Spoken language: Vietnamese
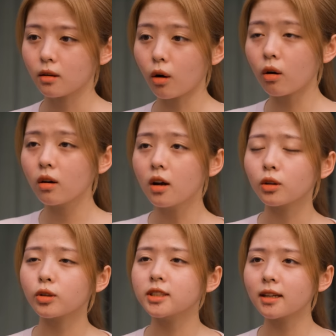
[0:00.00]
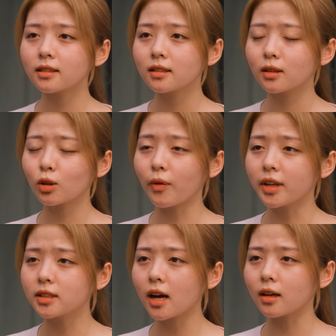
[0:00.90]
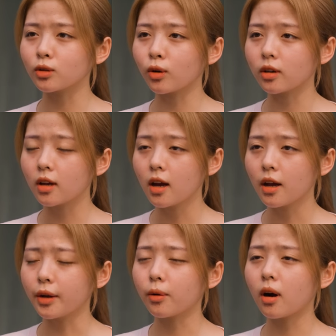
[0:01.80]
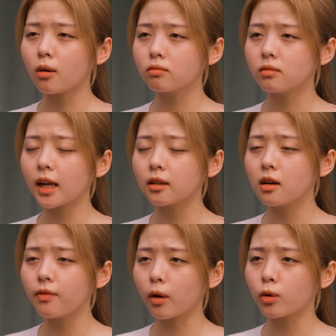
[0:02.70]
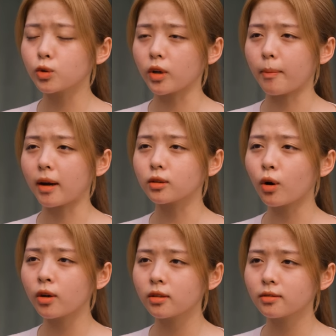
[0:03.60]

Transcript: Ô, thôi chết, tôi phải đi chợ rồi Nếu không, lát nữa về cô chủ lại mắng tôi